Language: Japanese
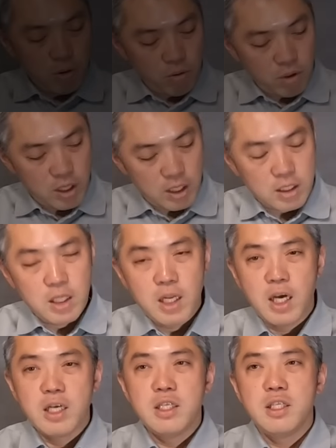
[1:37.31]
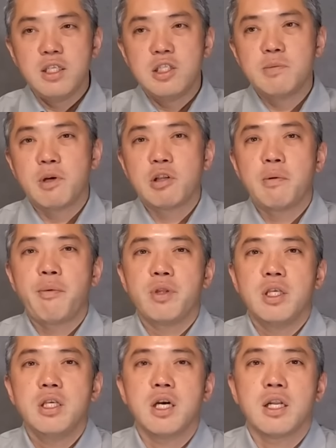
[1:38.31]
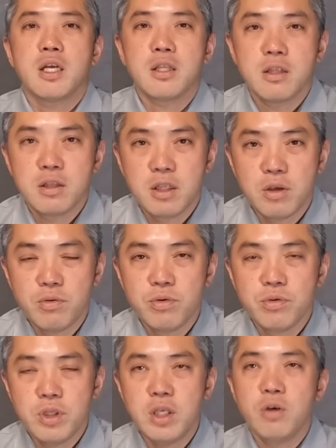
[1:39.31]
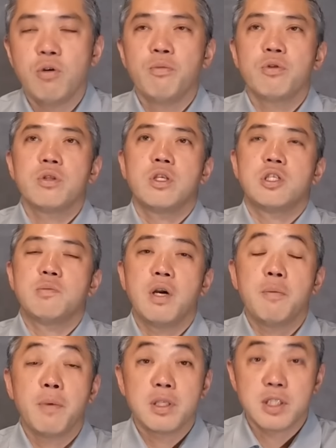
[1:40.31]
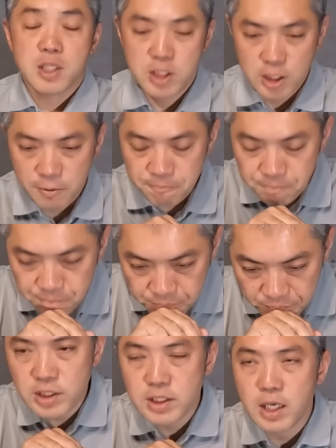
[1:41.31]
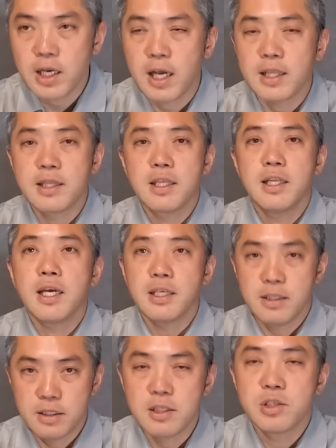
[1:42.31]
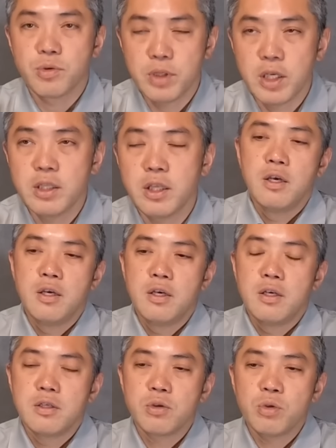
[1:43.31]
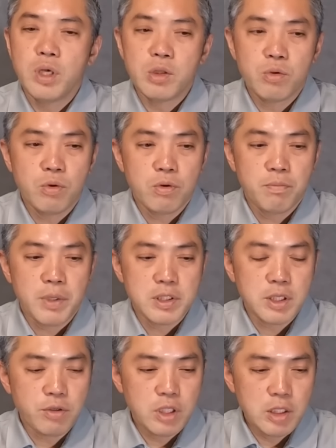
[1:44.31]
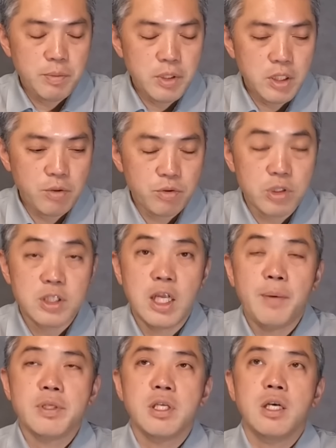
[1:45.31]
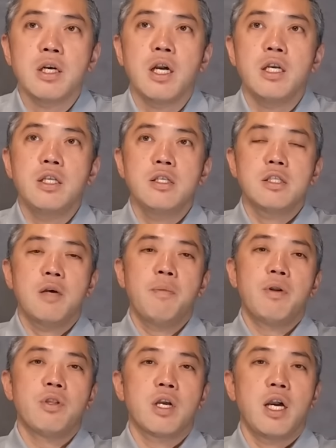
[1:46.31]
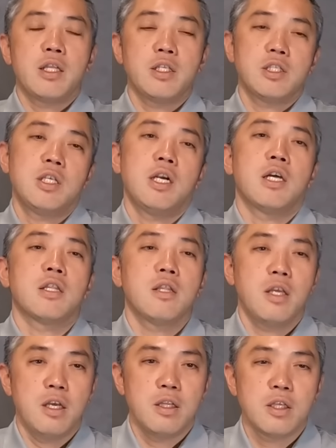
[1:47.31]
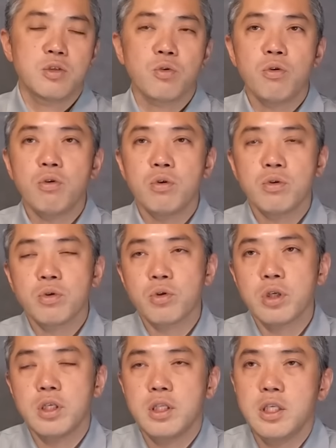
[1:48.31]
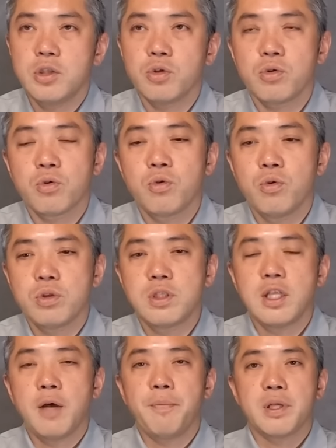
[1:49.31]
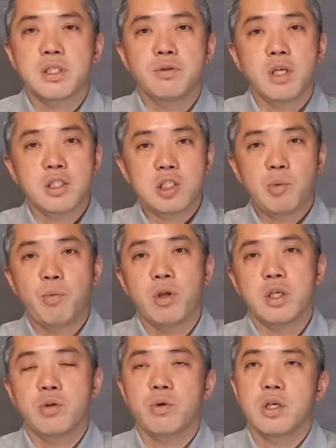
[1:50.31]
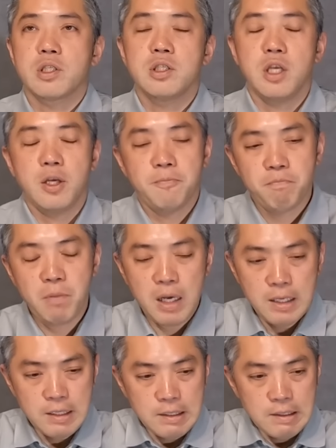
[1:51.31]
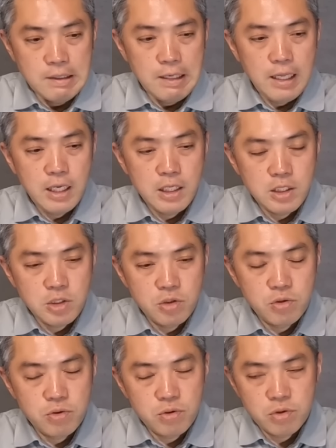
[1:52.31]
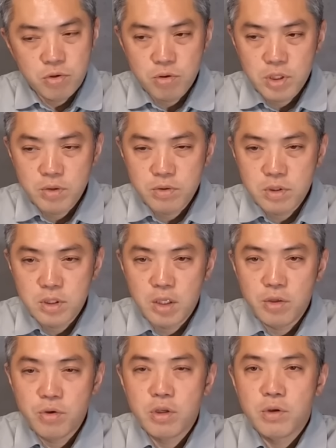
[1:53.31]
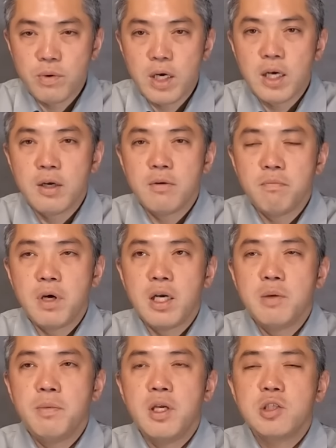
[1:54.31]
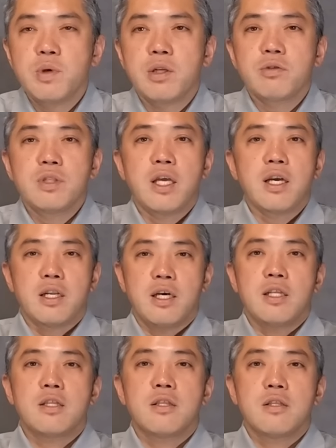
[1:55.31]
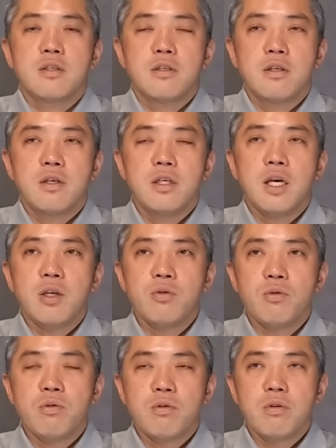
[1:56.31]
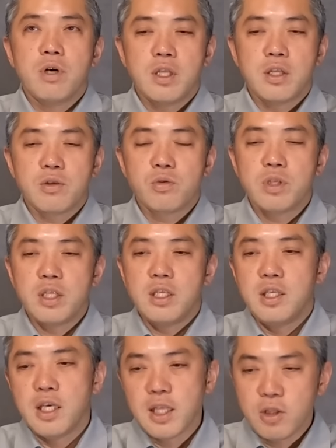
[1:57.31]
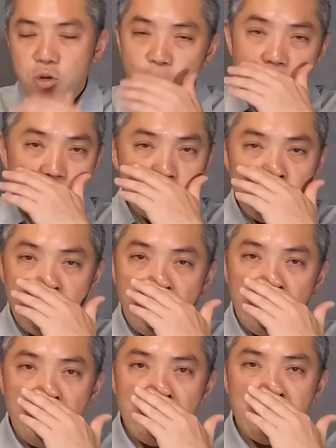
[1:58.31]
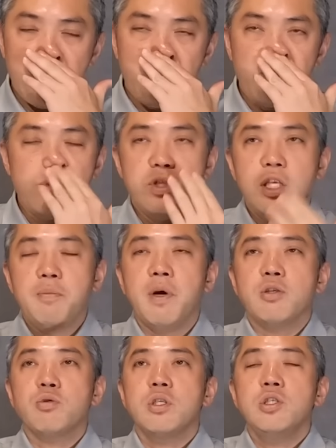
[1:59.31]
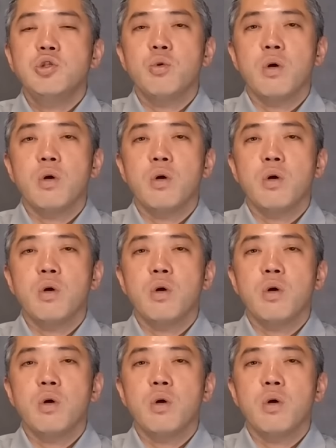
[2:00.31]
まあ、これだったら i210 のままでいいかなっていうふうに思ってしまいましたし、実際買ってないんですよね。その後、まあ、シダル TV でいうと白山さんが i230 に変えた時期があって、でそこの時にちょっとコースで何発か打たせてもらったりとかして、まあ、練習場で打ってるよりは、まあ、イメージ悪くないかな。意外と、なんだろう、そんなに嫌だって思わなくてもいいかなっていうふうに、まあ、ちょっと印